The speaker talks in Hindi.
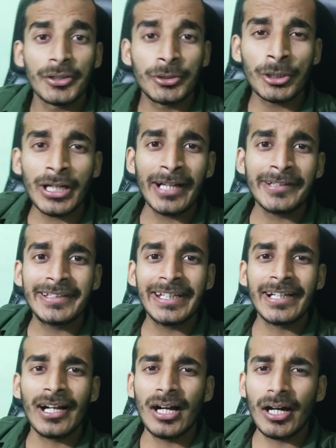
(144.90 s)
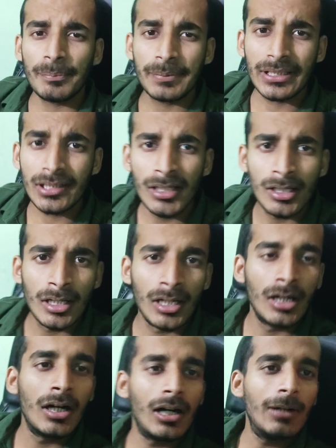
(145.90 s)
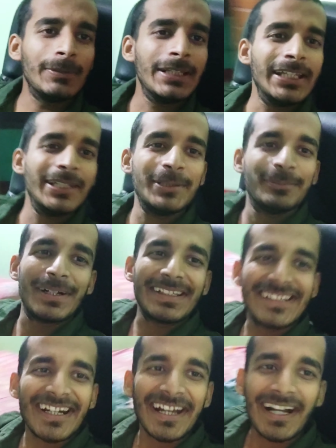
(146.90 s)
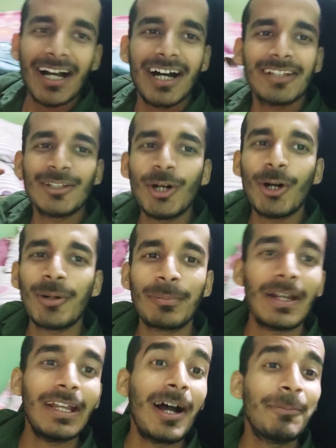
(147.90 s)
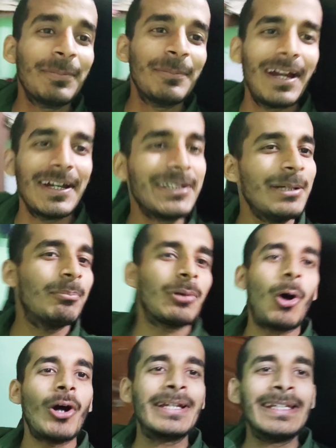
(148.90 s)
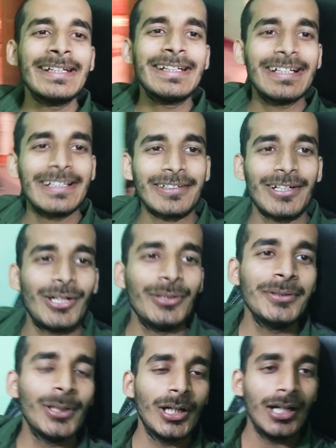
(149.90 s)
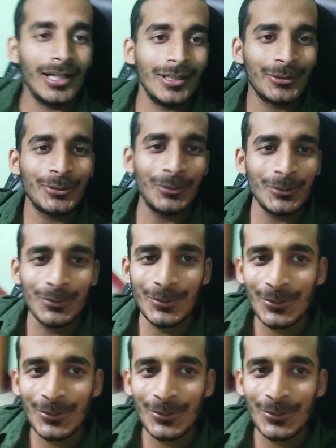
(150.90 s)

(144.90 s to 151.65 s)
तो गाइज देखा आपने अभी बन रहा है खाना और मैं यहाँ पे बैठ के ब्लॉगिंग कर रहा हूँ तो